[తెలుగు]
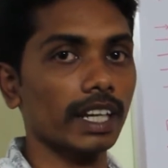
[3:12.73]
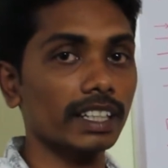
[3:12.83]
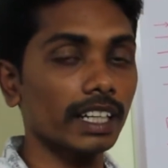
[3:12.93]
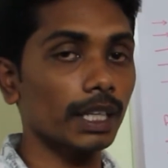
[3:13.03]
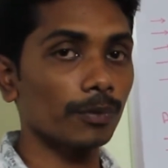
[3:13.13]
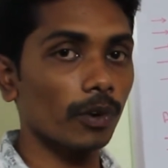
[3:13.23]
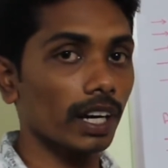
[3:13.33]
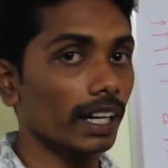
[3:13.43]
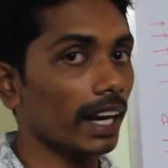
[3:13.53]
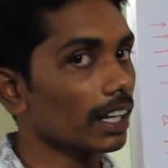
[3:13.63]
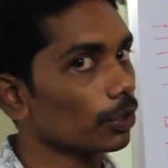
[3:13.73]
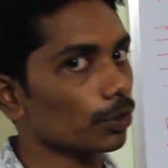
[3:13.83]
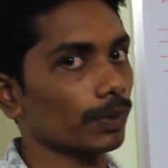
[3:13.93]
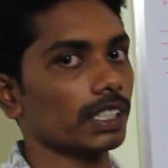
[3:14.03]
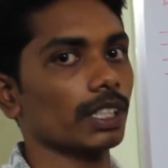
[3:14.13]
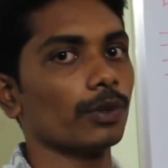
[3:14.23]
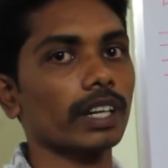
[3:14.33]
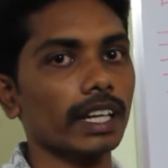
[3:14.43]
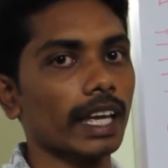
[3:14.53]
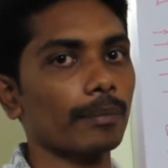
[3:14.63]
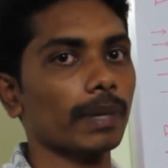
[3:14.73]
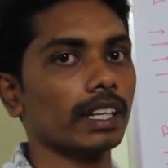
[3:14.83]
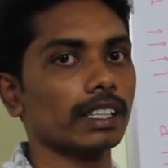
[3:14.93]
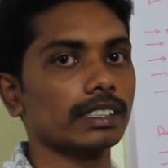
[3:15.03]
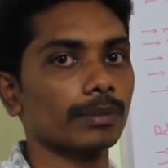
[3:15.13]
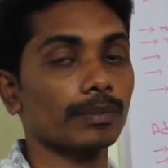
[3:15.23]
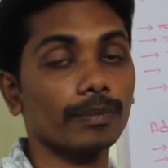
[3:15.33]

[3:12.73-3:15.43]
ఎట్ ఏ టైం ఒక్క యాడే చూపించింది ఒక క్యాంపెయిన్ నుంచి